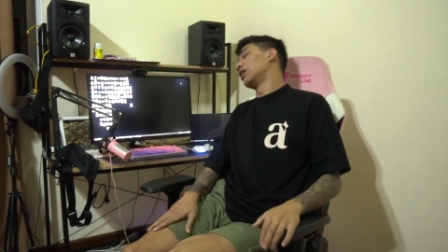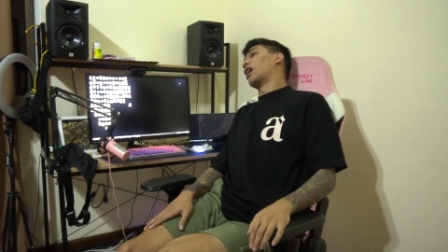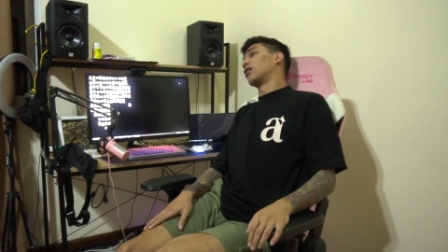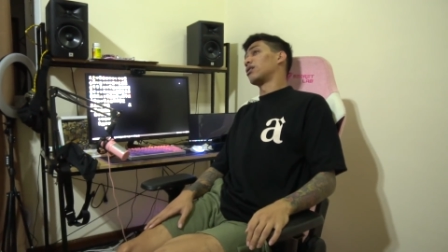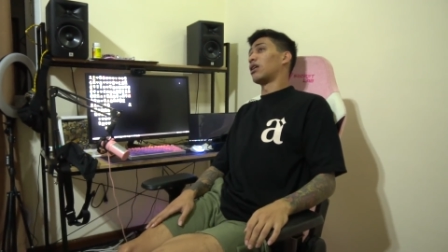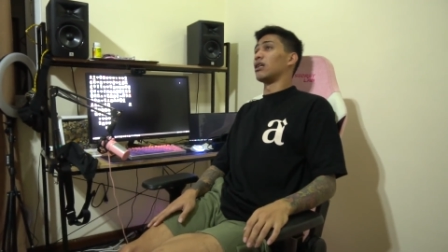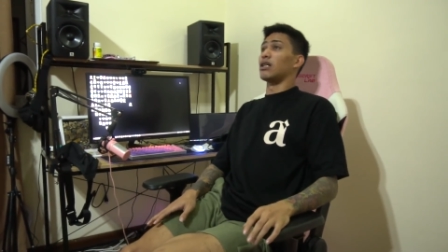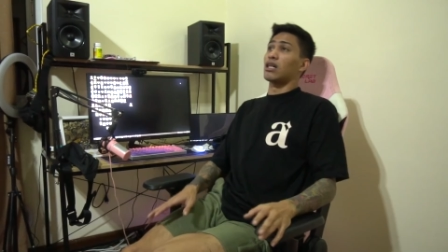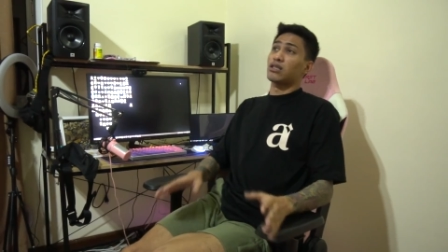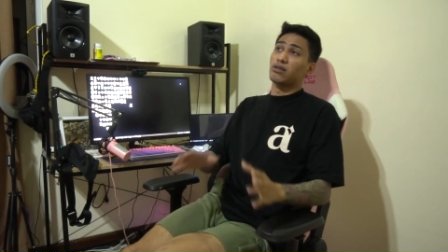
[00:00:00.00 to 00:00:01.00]
Ayun
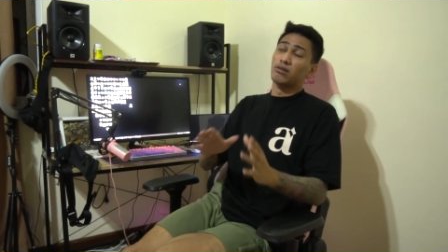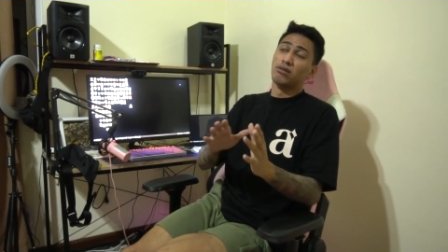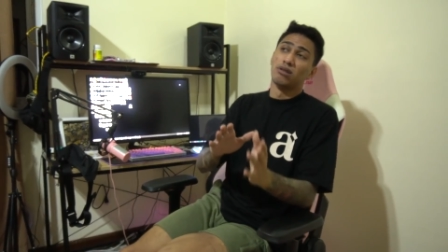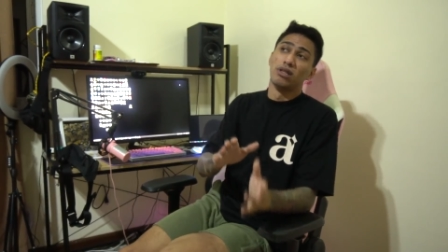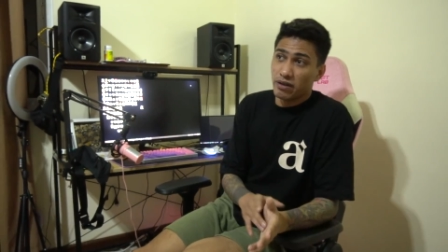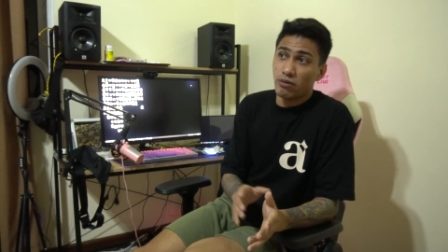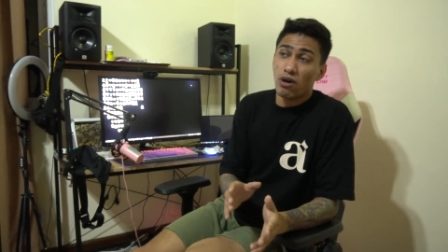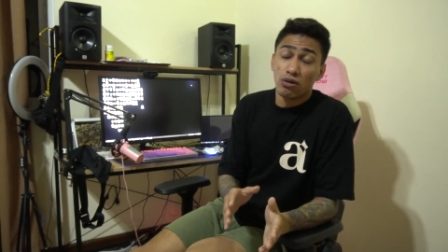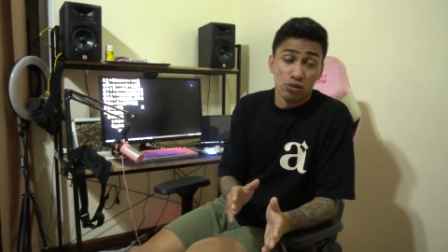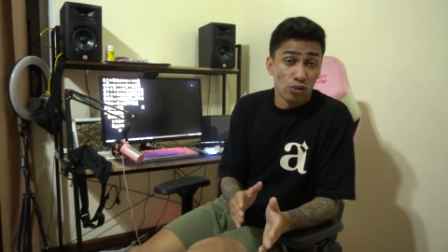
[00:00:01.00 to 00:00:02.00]
talaga. So,
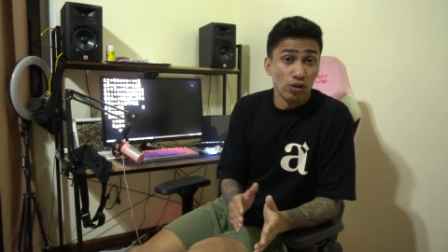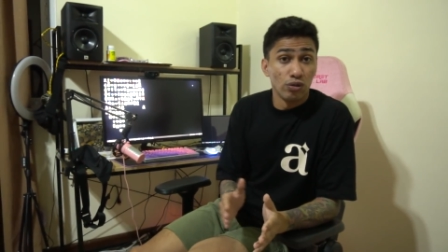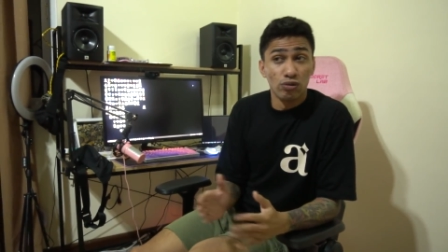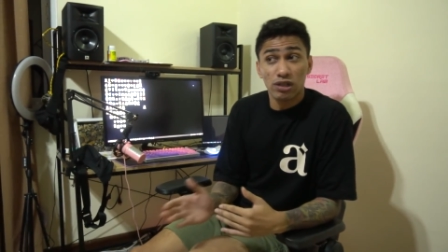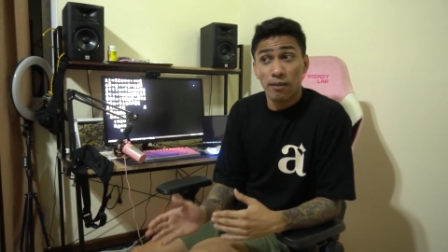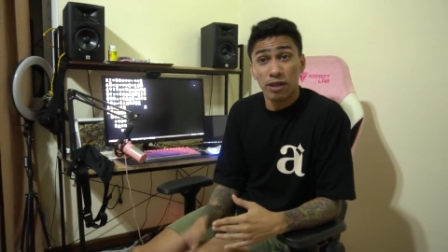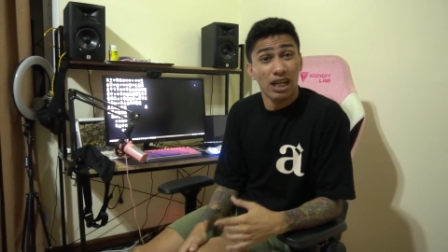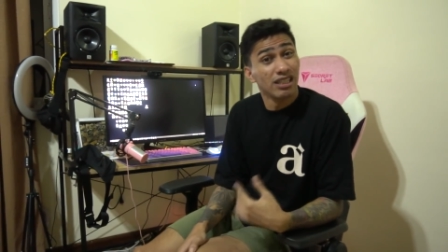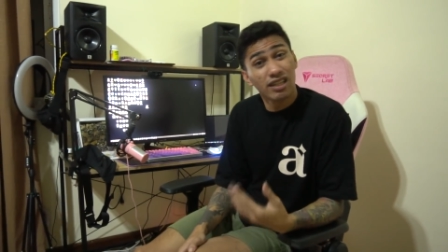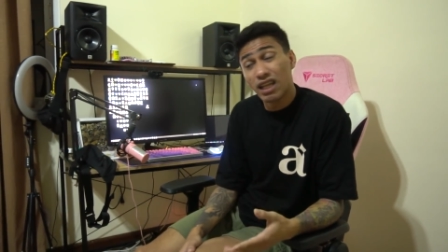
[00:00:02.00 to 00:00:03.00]
iwan ko kung tuloy yung usapan
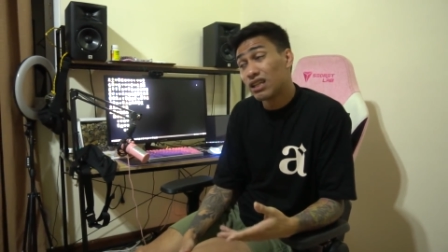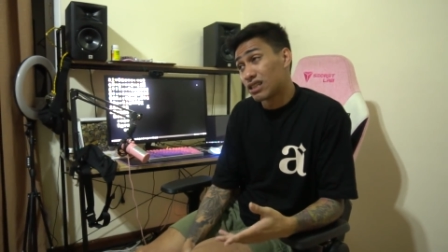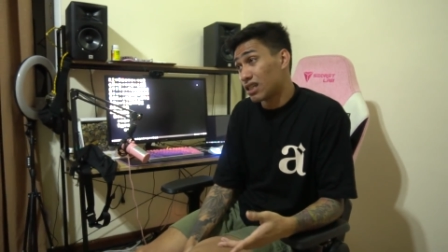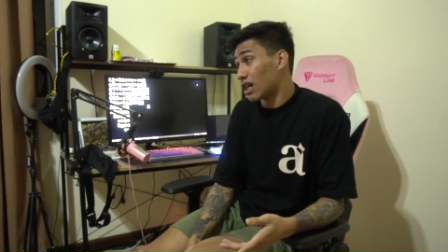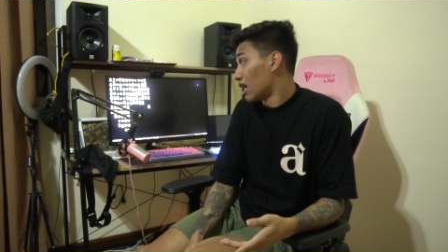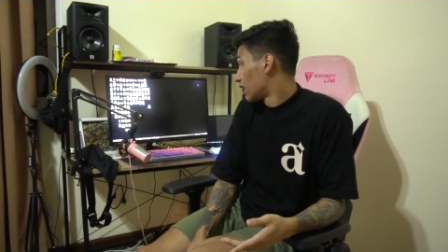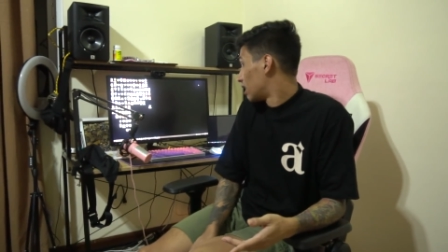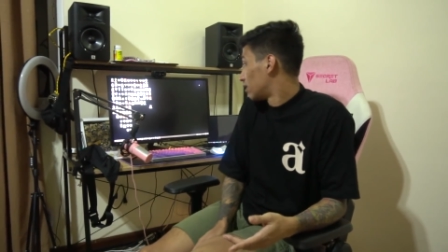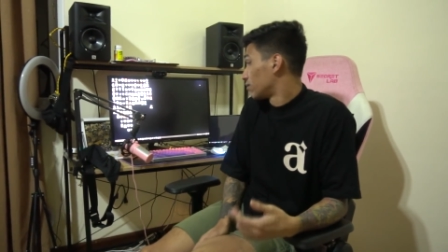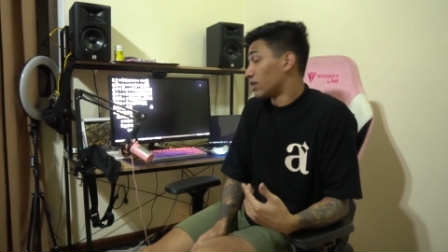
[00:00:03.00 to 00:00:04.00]
nila. Si Dale kasi
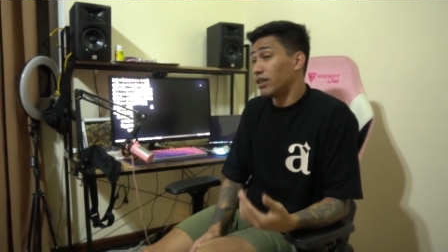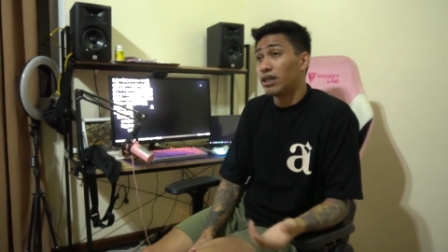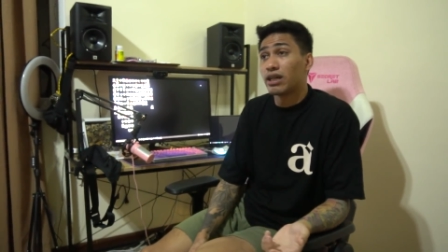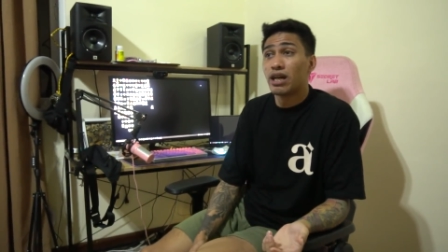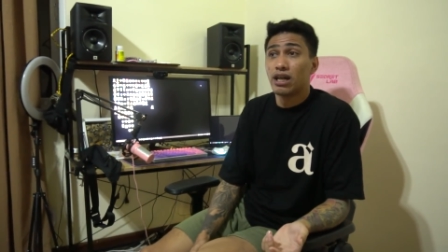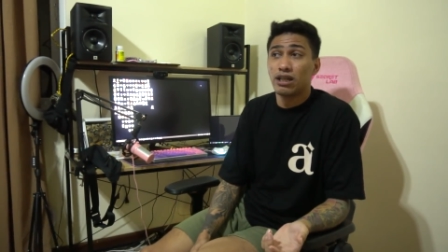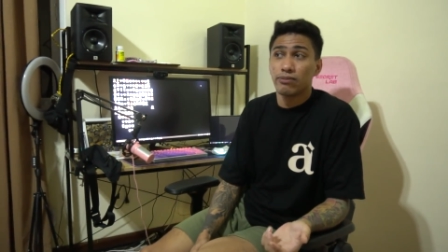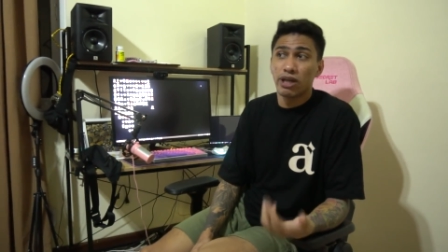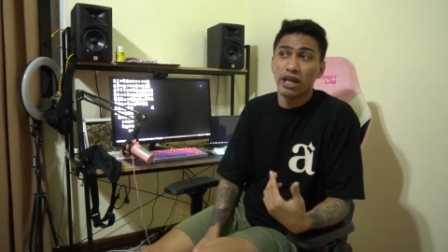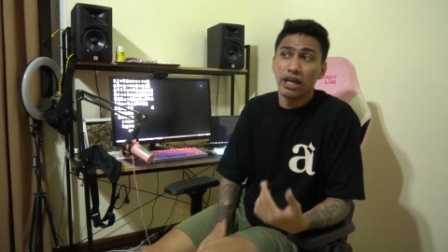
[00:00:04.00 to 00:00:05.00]
nakakalam. Si Dale
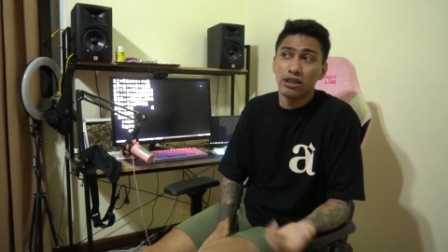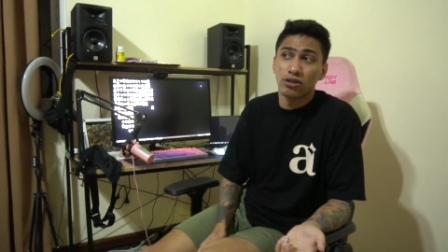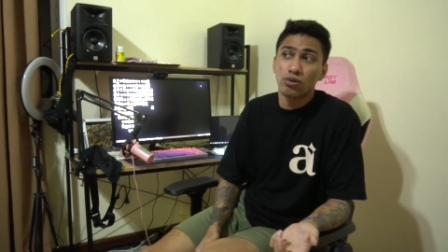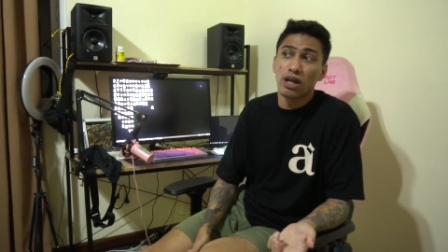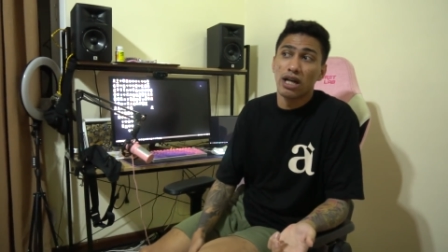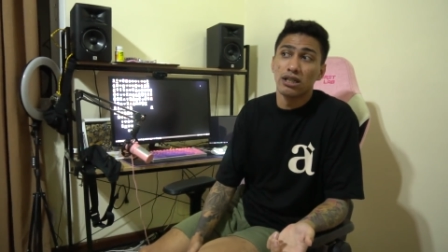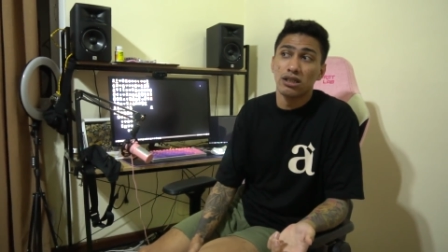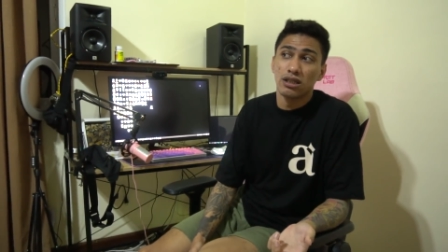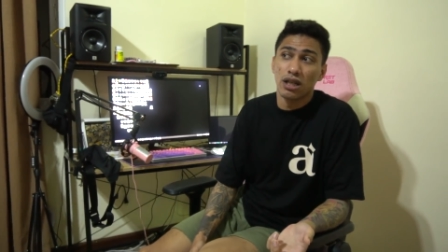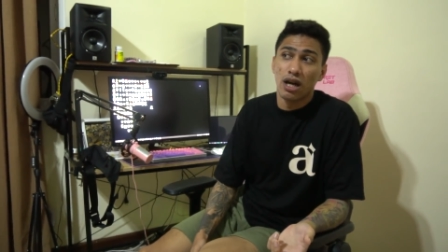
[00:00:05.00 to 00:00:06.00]
nakakalam. Kay H2
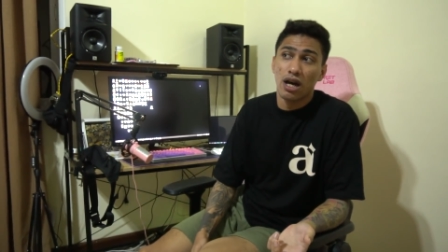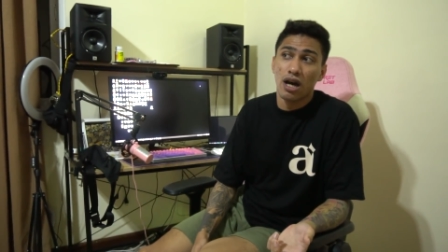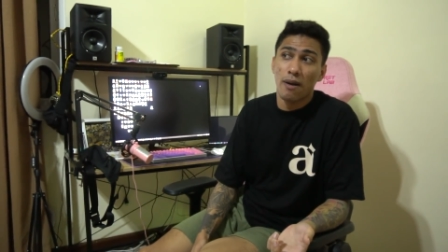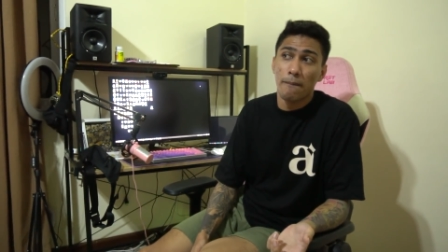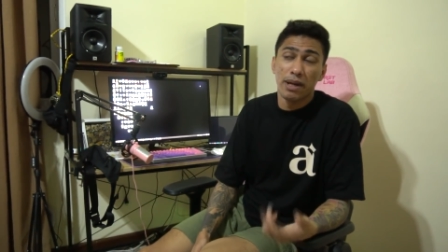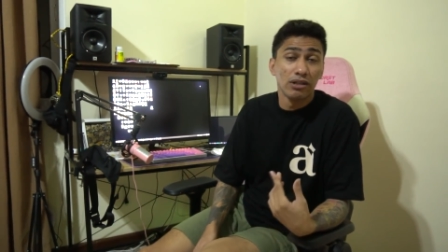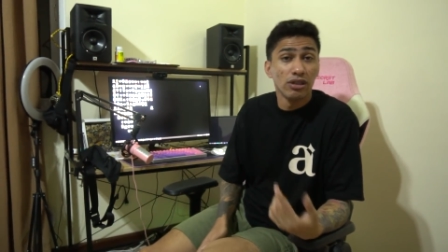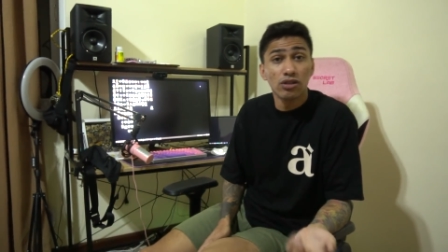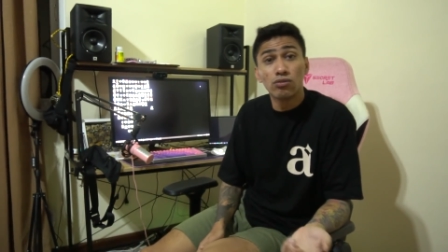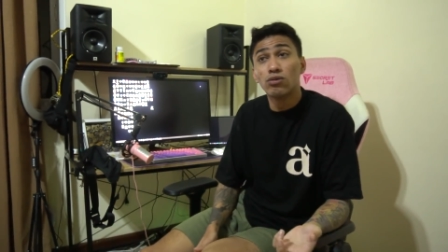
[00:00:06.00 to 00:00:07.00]
guys, uh,
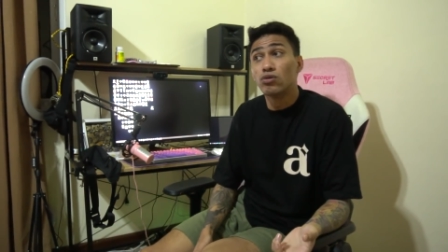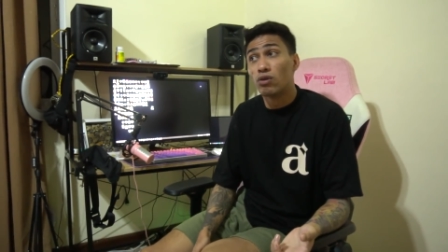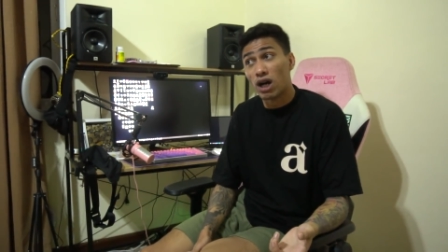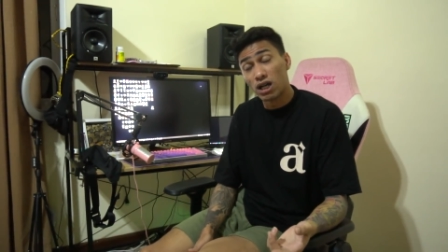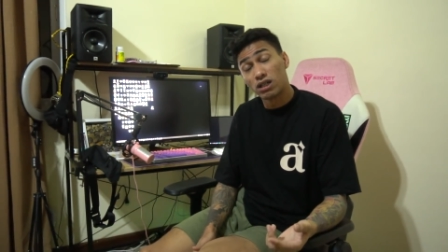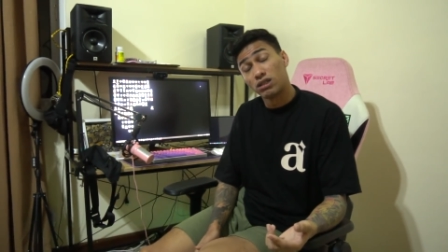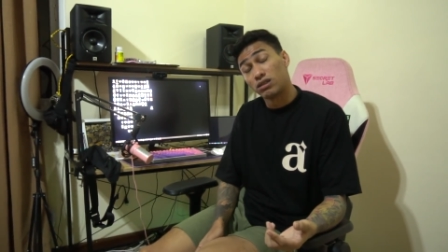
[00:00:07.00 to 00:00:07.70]
meron din kumukuha.